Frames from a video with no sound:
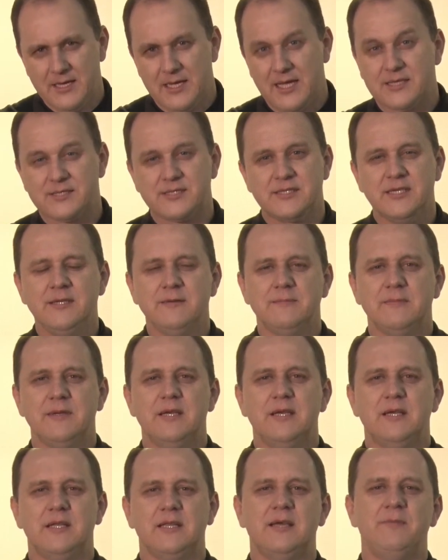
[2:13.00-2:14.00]
Que assim
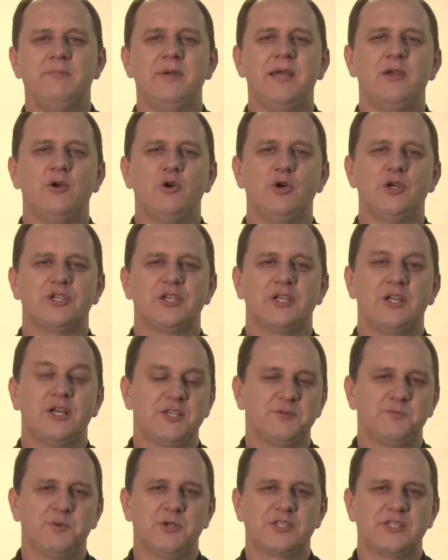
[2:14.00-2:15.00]
também hoje
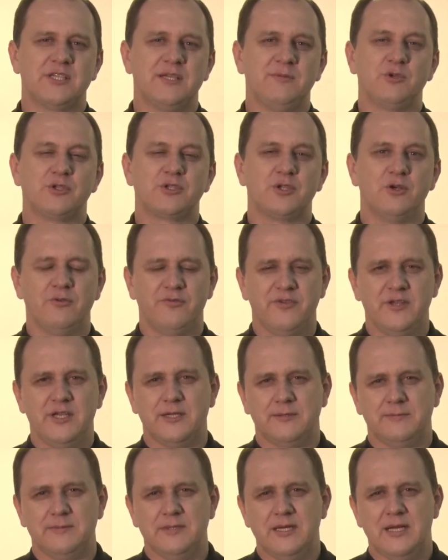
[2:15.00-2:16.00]
nós possamos
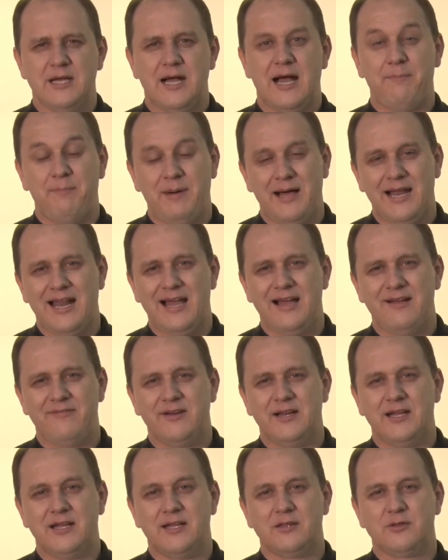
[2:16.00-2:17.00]
ouvir a
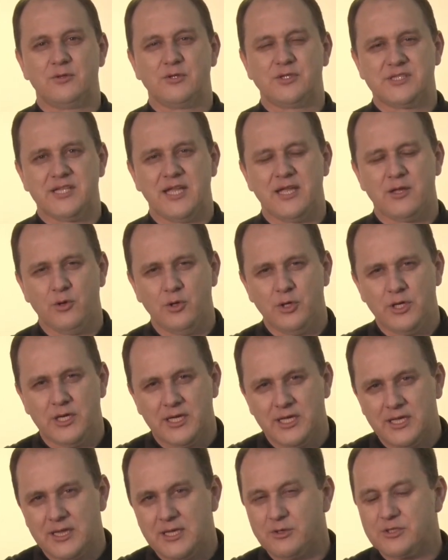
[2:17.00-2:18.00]
palavra do Senhor
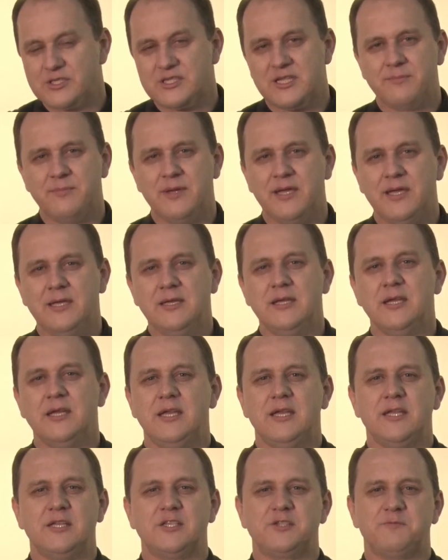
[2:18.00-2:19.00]
e que Deus também
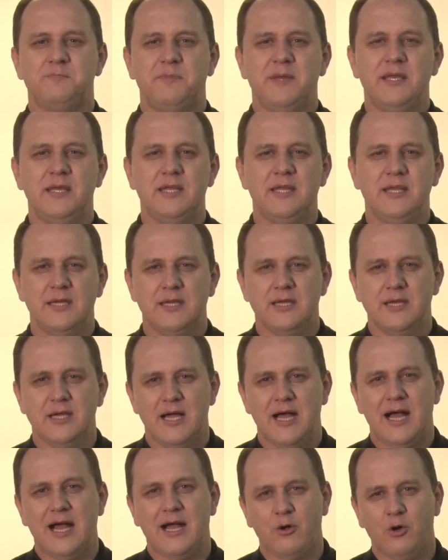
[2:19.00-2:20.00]
inspire
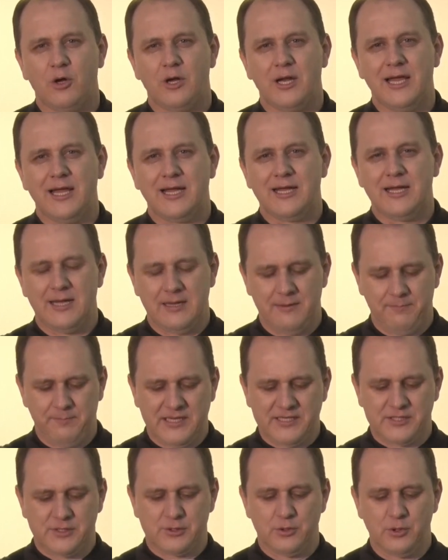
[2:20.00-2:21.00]
a colega
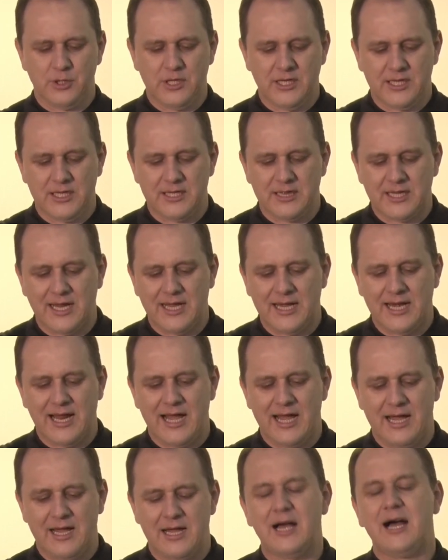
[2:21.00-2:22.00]
pastora que
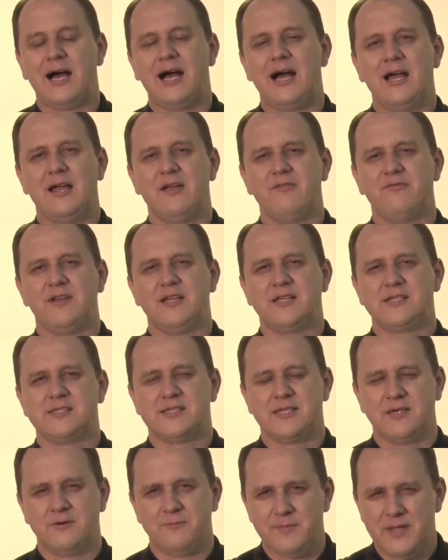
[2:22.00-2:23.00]
trará a
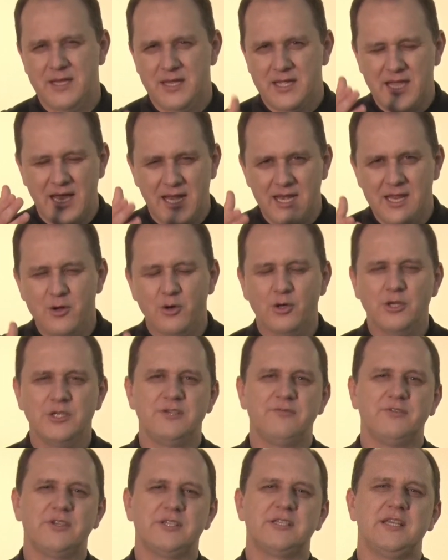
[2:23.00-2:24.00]
reflexão. E ali
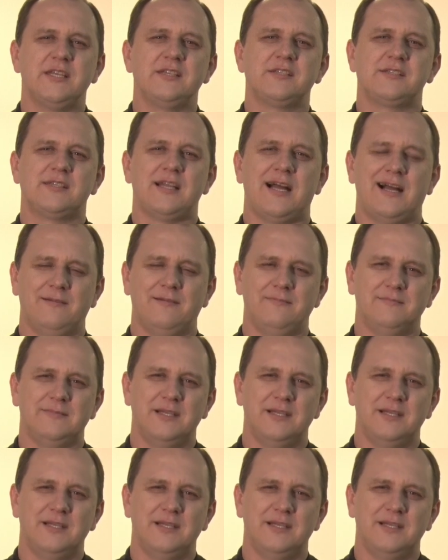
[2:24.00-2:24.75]
onde você está,